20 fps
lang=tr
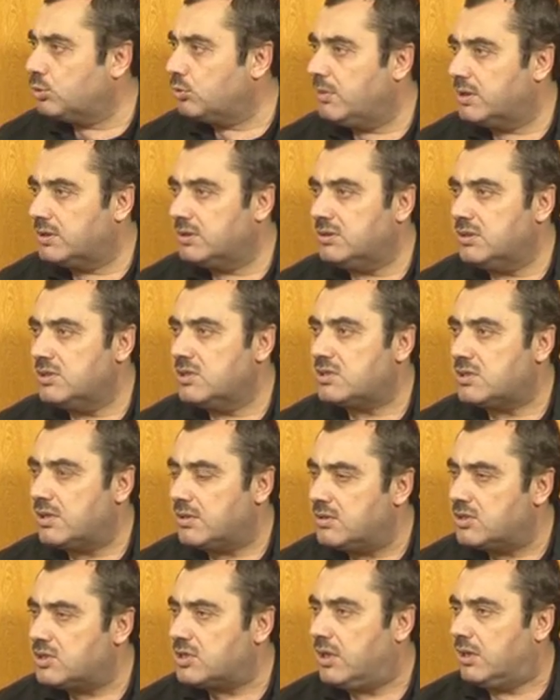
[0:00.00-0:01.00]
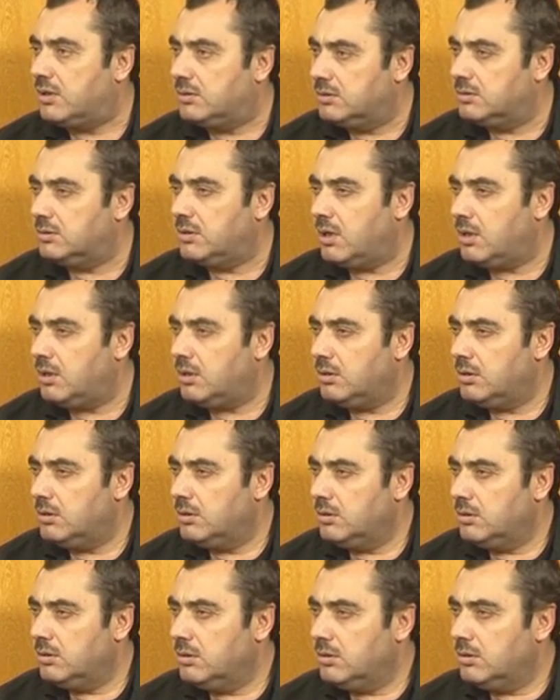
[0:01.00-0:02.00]
durmanın insanın sağlığına,
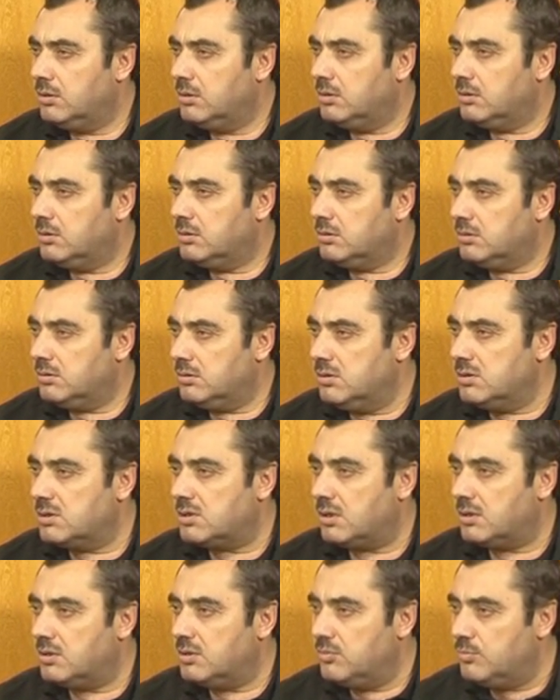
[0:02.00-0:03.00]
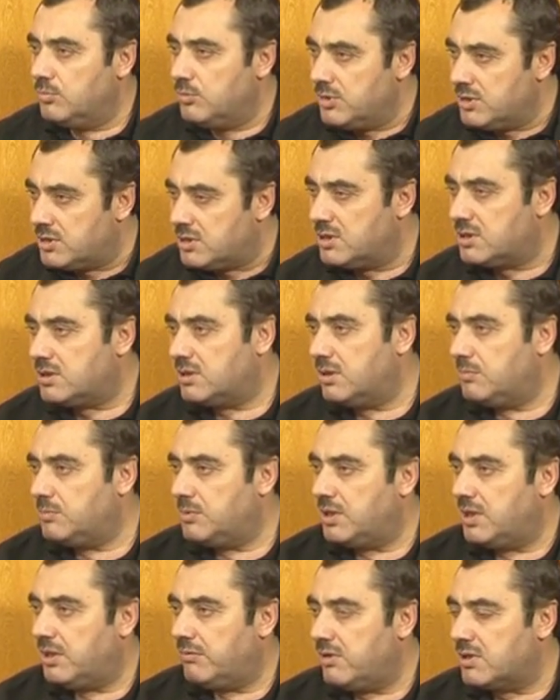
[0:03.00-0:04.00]
insanın immün
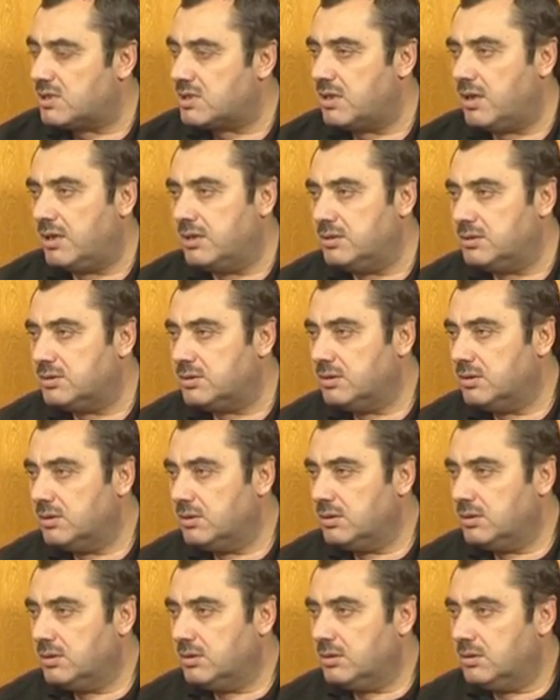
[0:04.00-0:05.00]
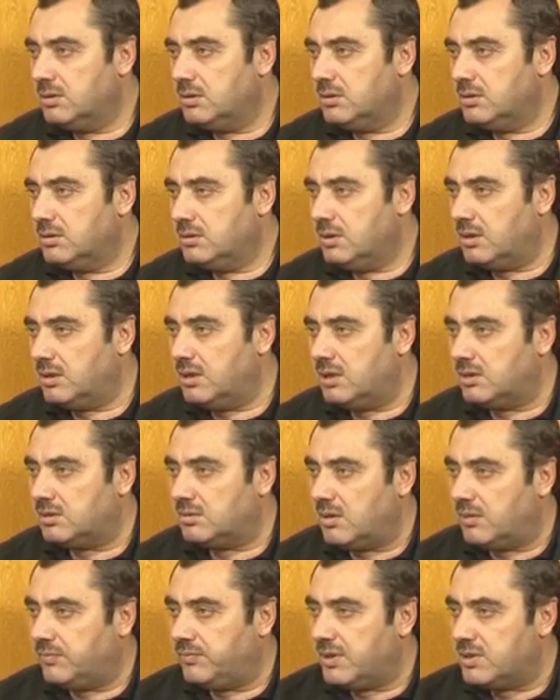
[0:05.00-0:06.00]
sistemine vesaire yani
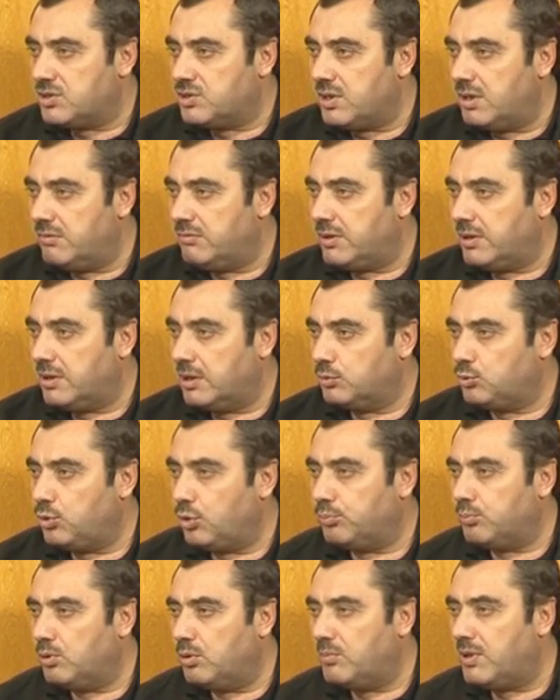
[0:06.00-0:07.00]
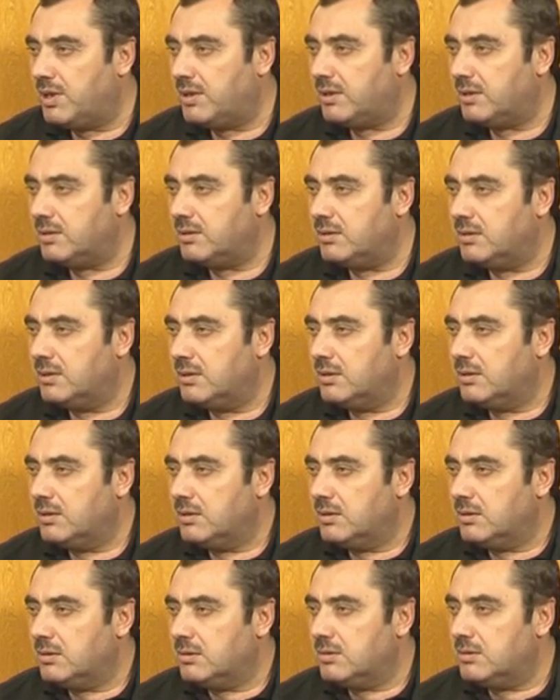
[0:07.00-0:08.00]
etrafa, çevreye, topluma
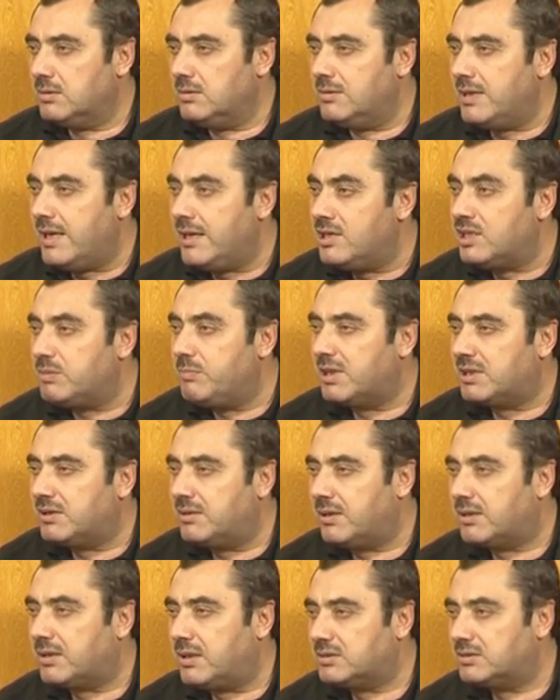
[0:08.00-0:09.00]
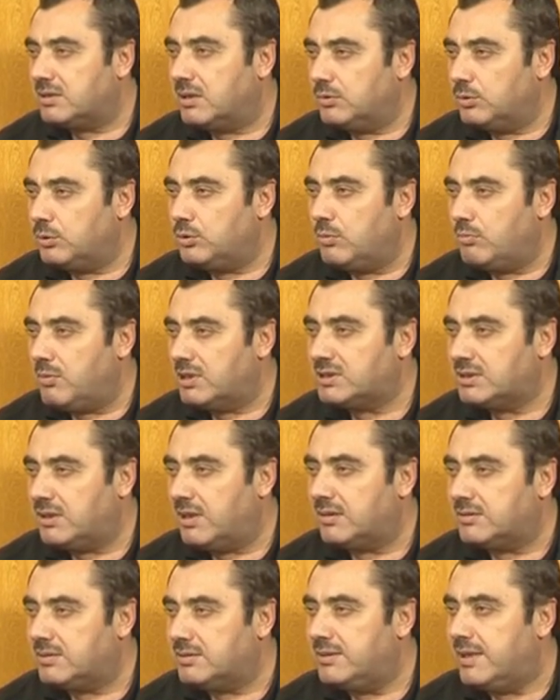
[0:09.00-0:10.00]
ne hikmetler kazandırıyor,
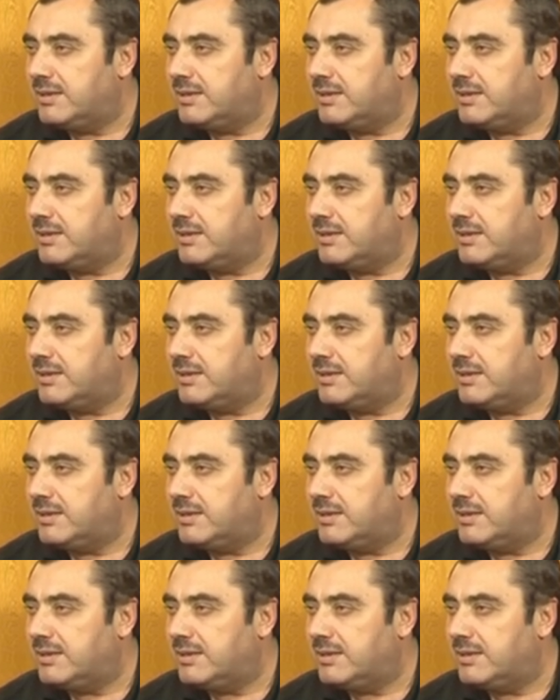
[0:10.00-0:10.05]
maslahatı